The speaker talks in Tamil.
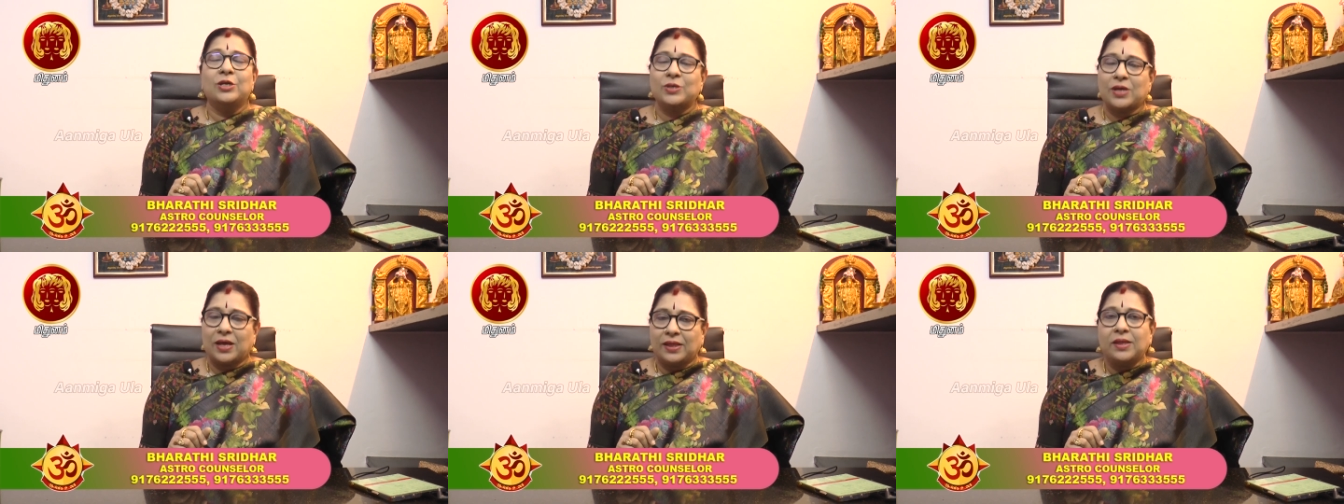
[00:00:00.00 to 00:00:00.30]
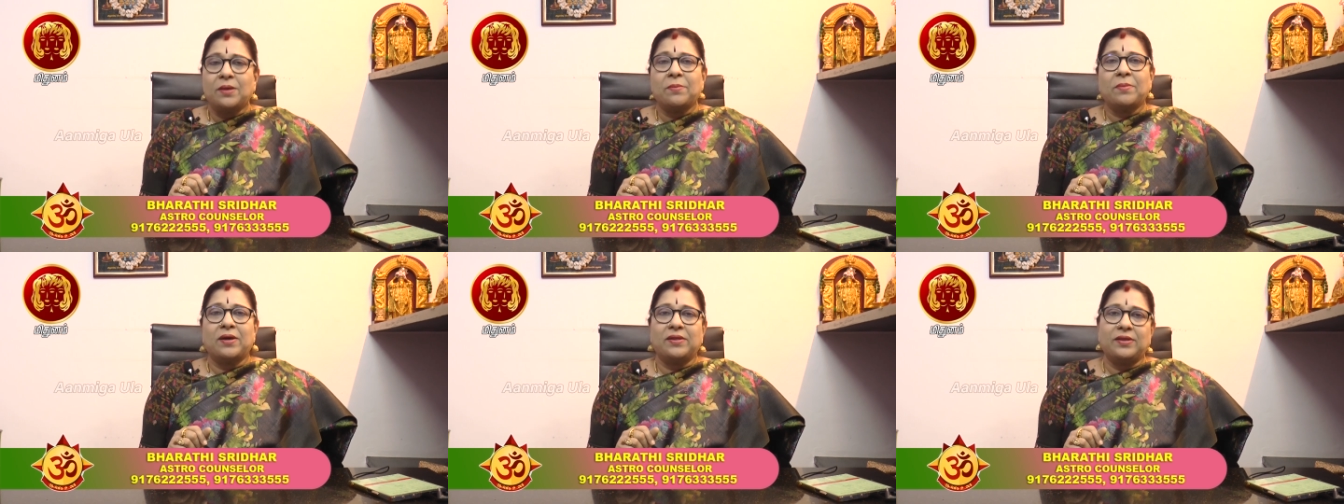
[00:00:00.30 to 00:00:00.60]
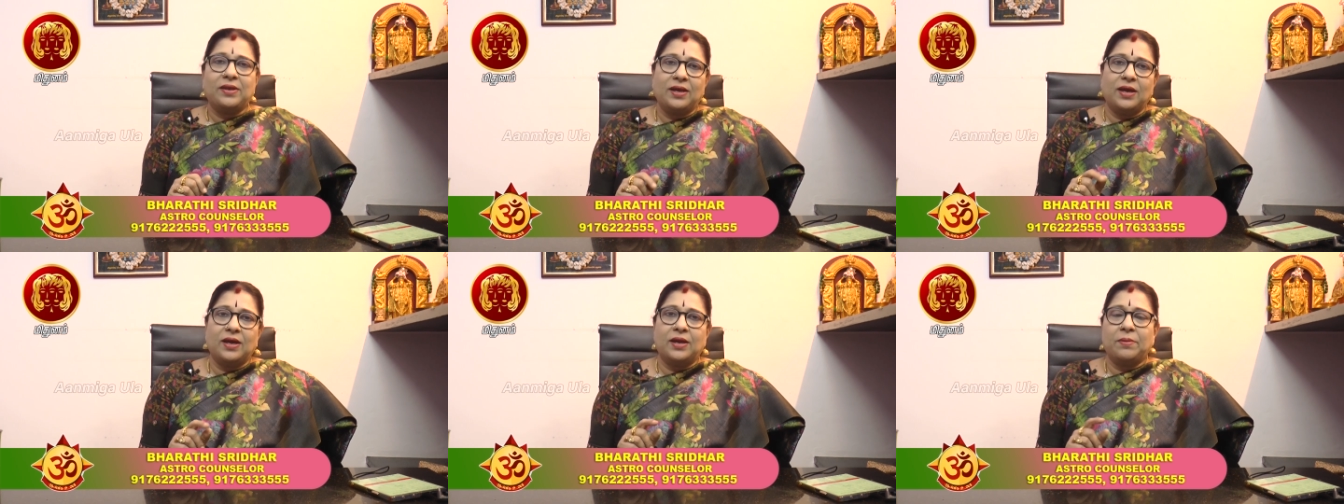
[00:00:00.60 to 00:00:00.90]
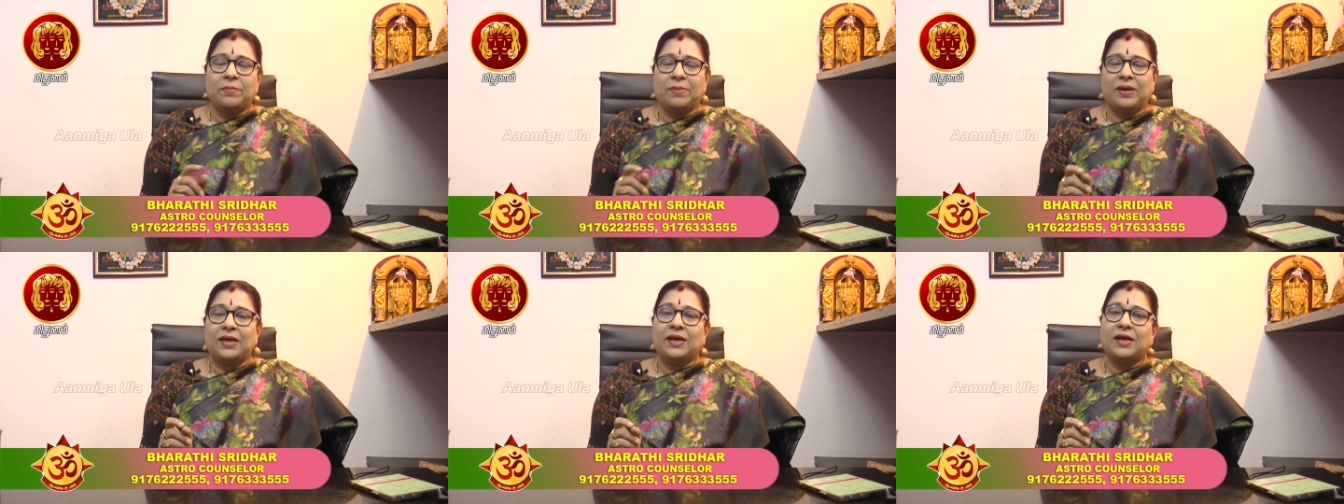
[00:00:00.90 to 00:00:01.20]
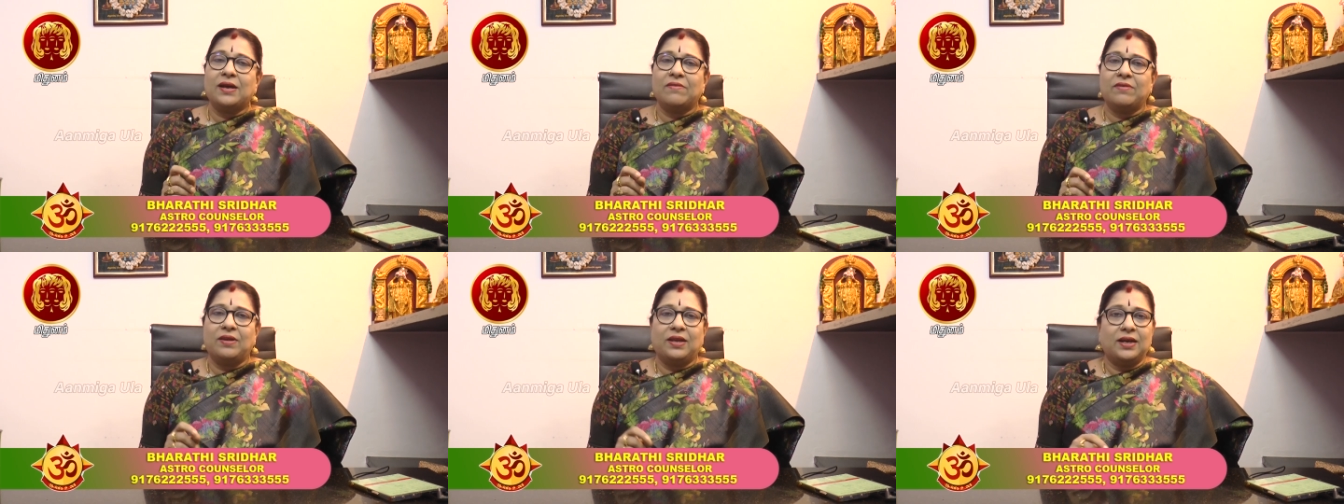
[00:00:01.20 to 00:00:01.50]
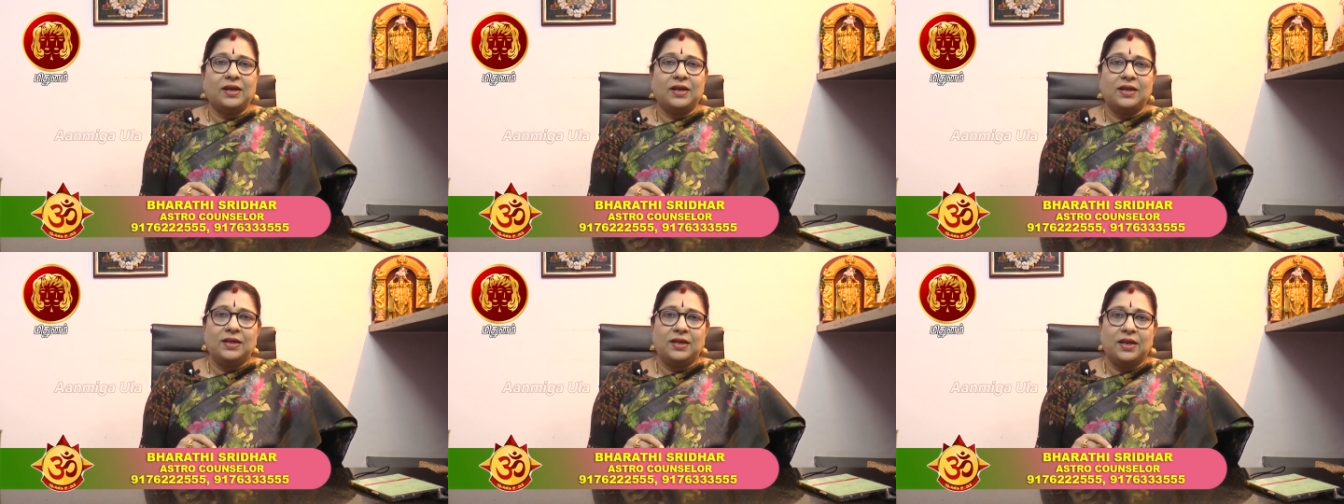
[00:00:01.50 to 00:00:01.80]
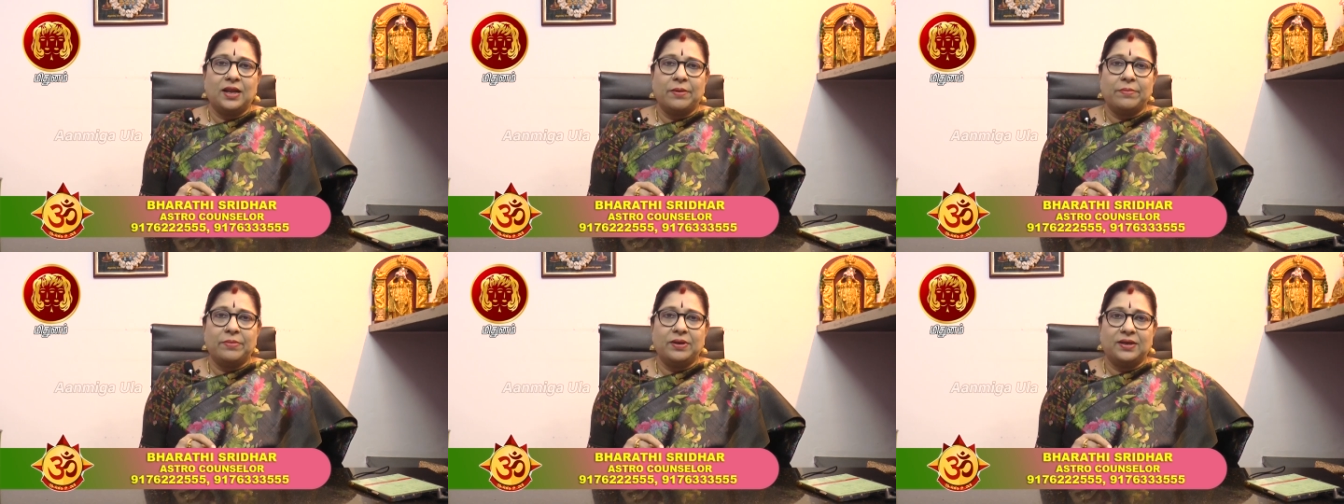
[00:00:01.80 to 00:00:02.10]
ஸோ அந்த மாதிரியான மனக்கவலைகள்
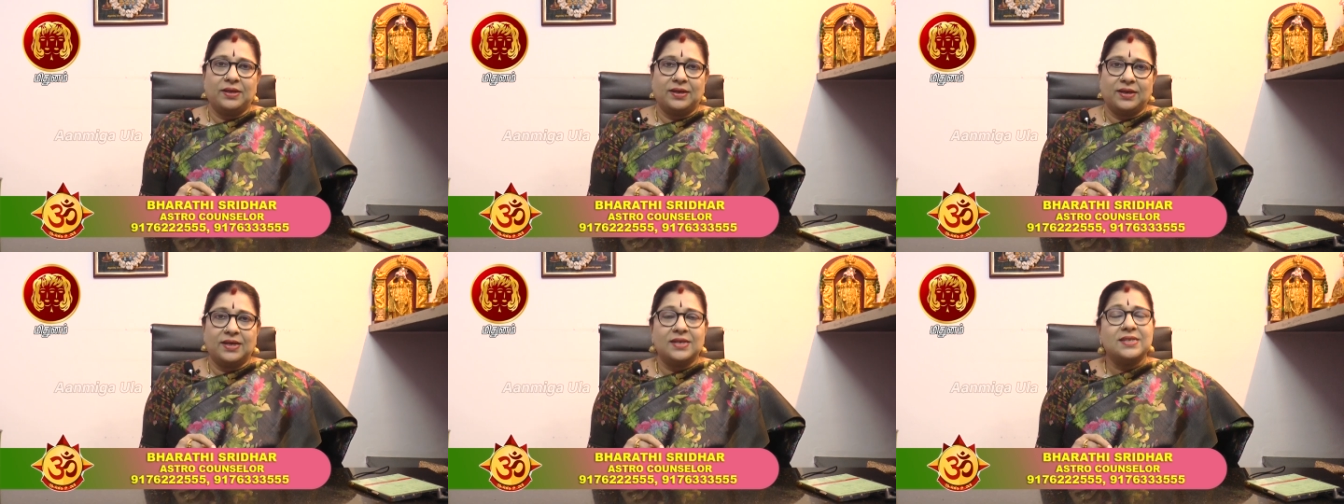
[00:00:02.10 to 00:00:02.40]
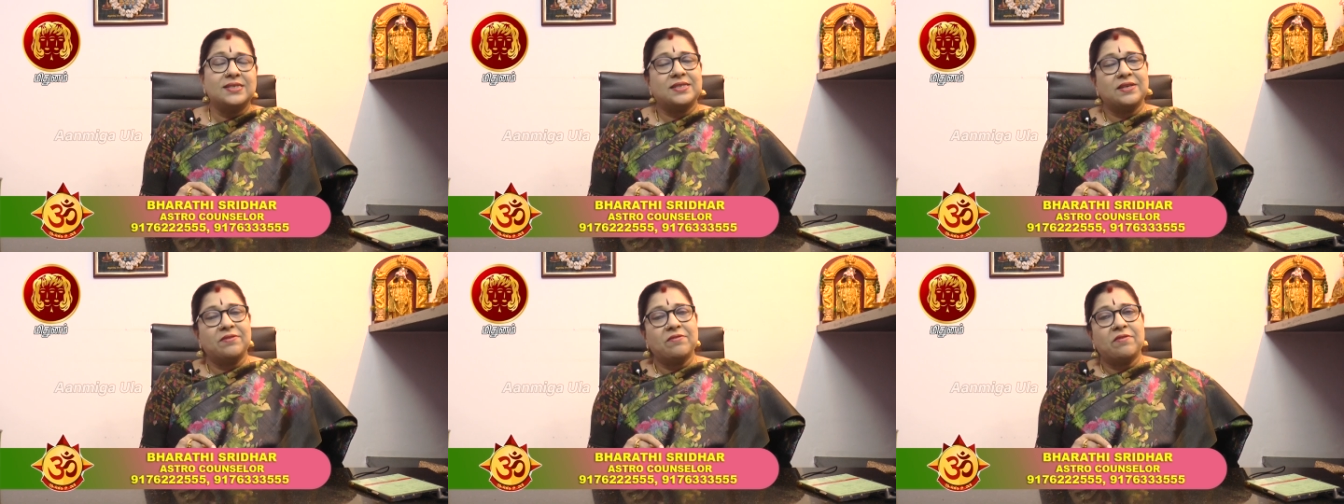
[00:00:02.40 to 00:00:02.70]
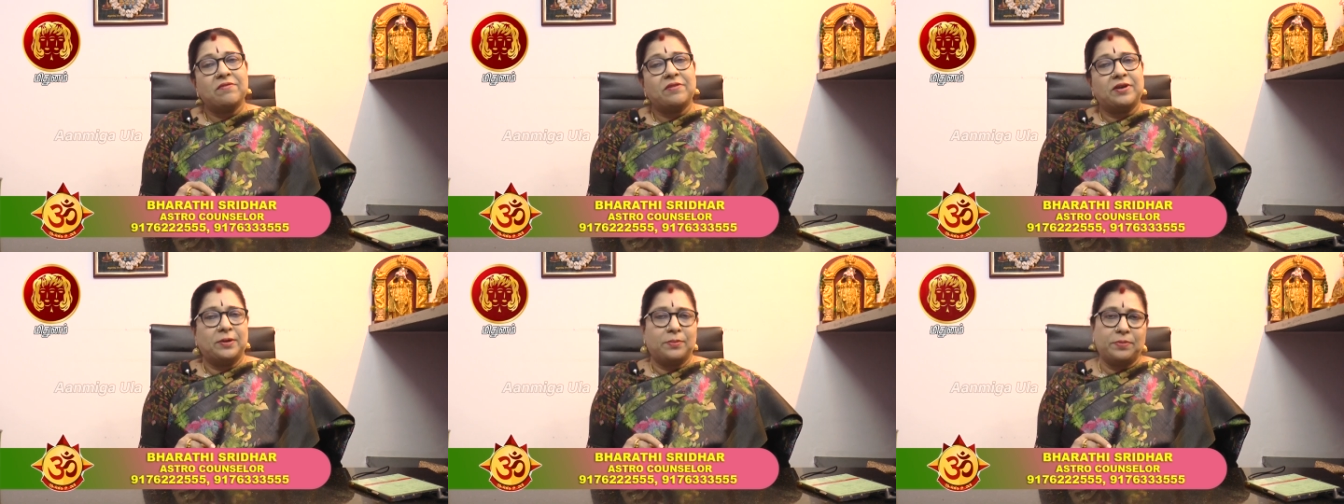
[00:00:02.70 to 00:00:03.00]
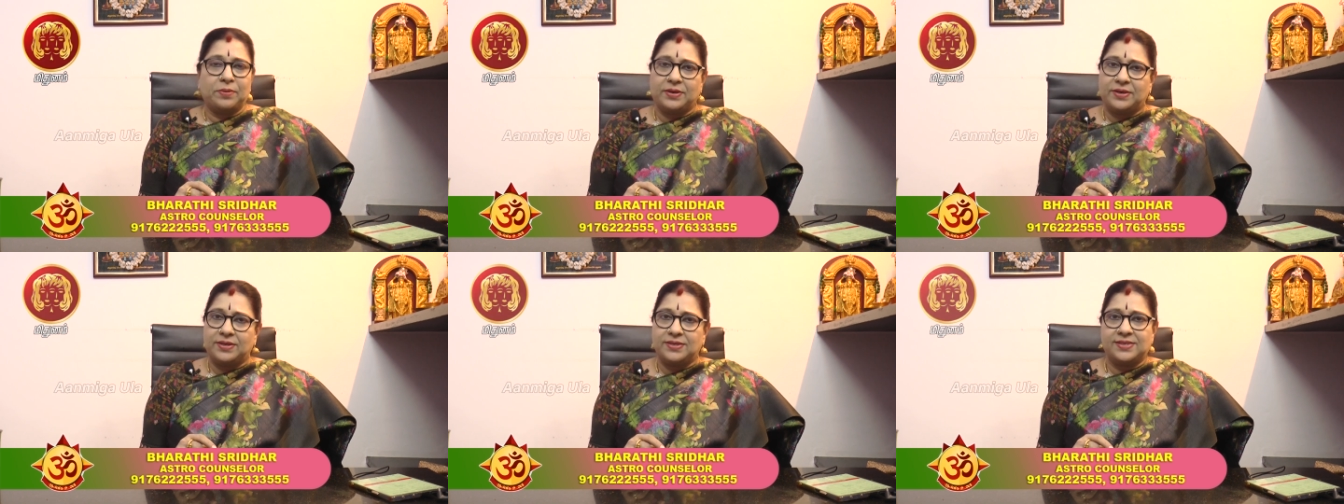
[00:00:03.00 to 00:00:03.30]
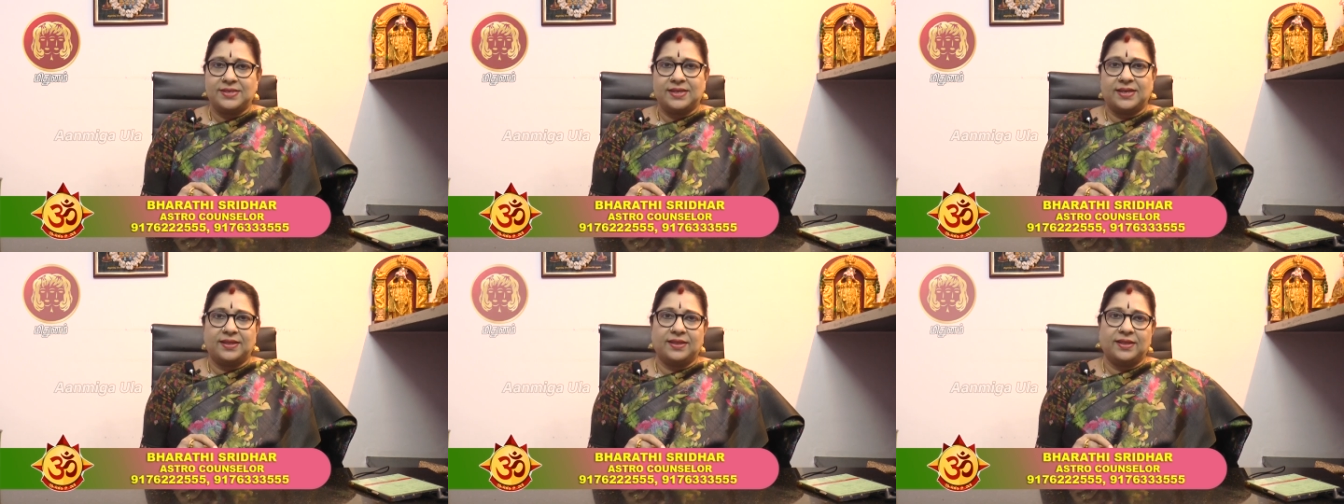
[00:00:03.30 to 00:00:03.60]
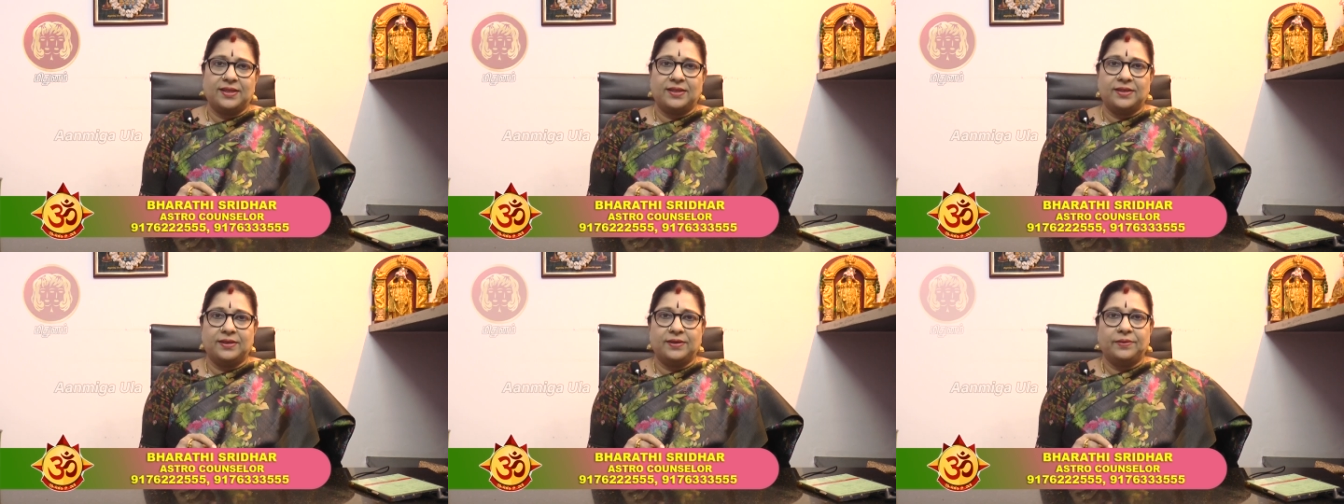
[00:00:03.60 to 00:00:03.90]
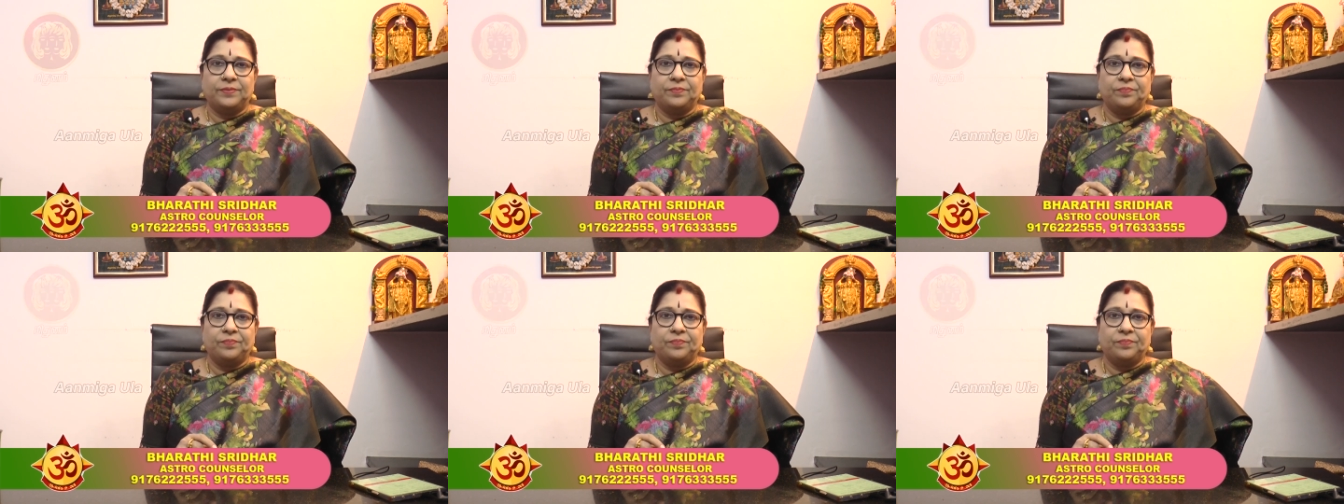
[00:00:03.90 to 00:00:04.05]
இல்லாமல் இருக்க சிவ வழிபாடு சிறந்தது